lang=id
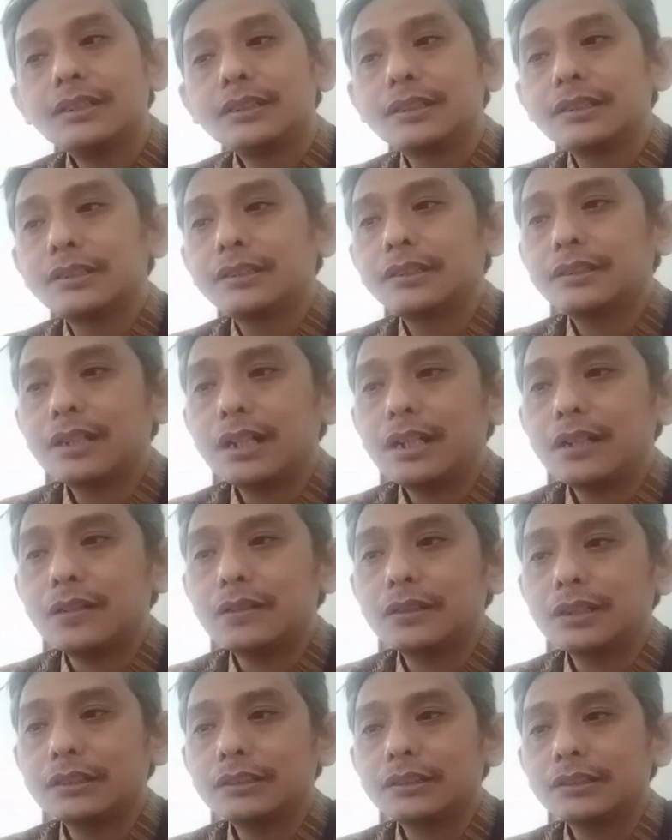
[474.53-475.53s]
ketika
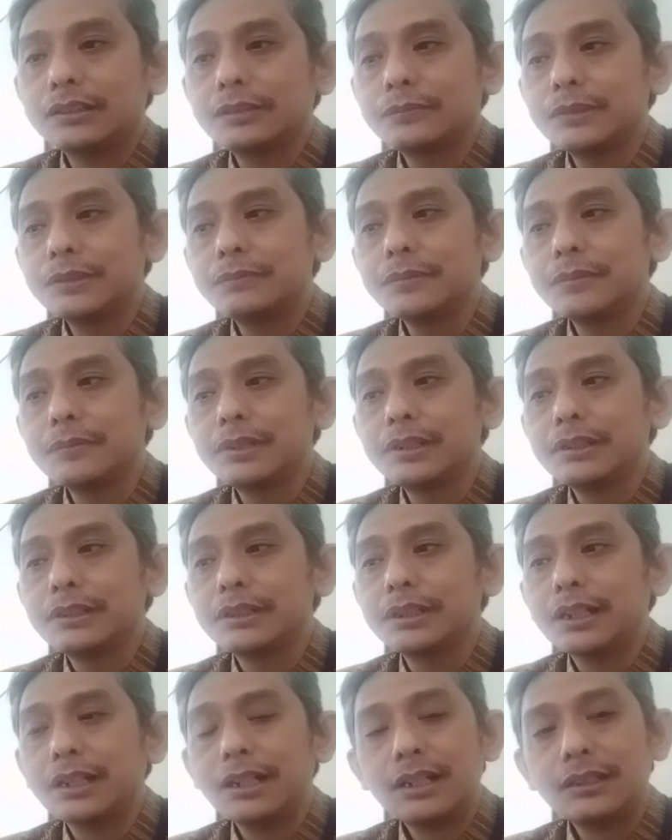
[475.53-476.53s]
orang tersebut
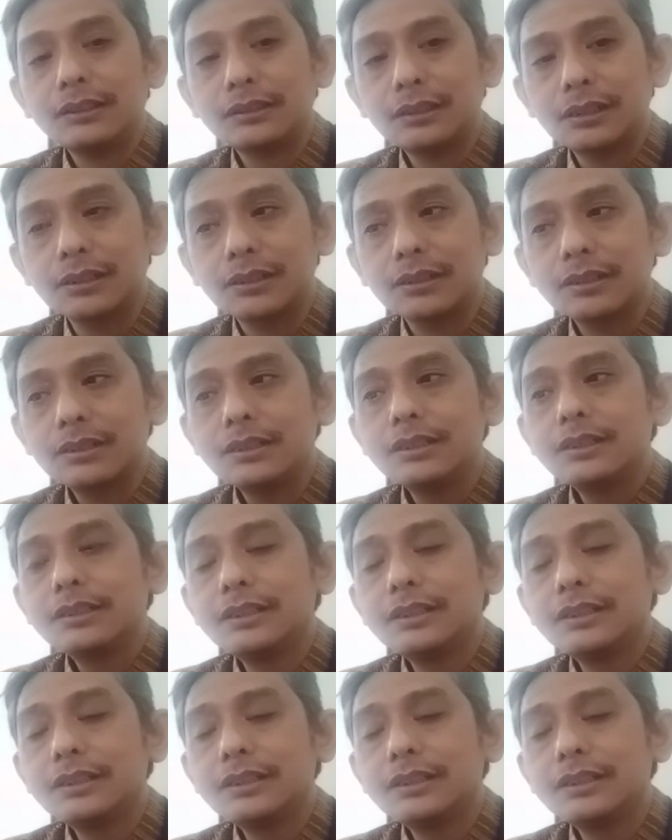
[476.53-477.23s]
memiliki karakter